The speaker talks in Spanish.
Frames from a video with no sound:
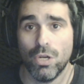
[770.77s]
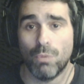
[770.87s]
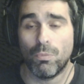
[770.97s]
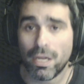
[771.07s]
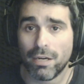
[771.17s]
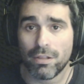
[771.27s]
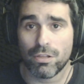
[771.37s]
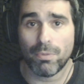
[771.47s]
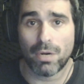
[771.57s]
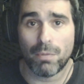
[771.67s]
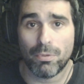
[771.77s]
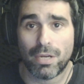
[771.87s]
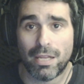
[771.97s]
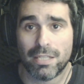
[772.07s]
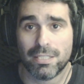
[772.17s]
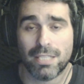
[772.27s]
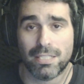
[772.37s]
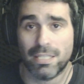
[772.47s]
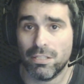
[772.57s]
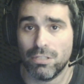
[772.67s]
Muy agradecido por el apoyo que le das a esta
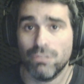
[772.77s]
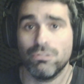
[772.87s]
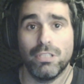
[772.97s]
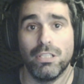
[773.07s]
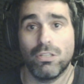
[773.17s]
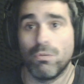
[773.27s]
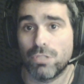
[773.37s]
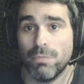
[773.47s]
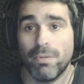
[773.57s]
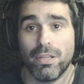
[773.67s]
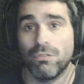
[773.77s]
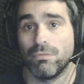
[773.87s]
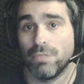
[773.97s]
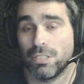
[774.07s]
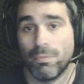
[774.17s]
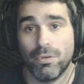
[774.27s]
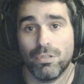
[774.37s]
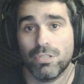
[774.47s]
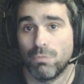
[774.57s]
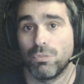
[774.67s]
serie, tíos, y como siempre digo, ese
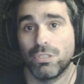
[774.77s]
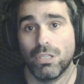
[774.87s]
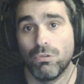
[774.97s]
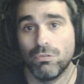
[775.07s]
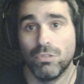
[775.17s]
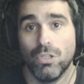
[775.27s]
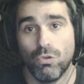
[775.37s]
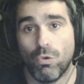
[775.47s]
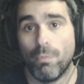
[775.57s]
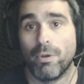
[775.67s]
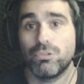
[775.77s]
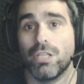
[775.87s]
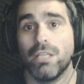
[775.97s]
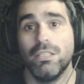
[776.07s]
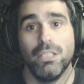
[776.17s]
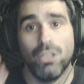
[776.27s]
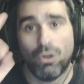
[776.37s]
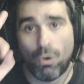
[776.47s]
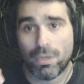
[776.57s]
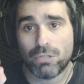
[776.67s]
apoyo se demuestra con un me gusta,
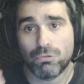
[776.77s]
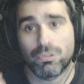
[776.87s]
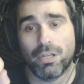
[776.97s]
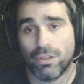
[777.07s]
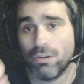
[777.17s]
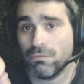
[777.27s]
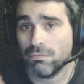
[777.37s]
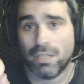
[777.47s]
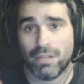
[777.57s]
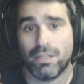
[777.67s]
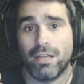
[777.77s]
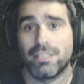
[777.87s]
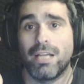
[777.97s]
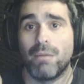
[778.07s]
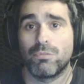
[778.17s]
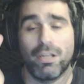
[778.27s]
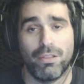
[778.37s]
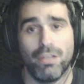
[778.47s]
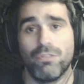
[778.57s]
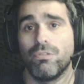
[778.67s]
con una suscripción que hace que sigamos
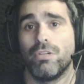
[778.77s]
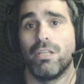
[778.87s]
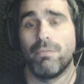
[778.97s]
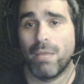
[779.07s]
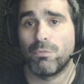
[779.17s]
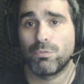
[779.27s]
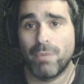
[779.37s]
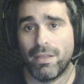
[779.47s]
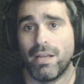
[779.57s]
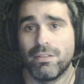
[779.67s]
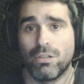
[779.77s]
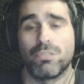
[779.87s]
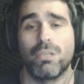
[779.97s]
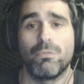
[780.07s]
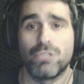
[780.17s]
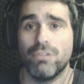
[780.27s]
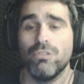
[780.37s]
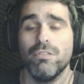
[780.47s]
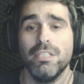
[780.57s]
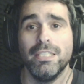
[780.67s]
creciendo y vayamos para adelante como estamos yendo.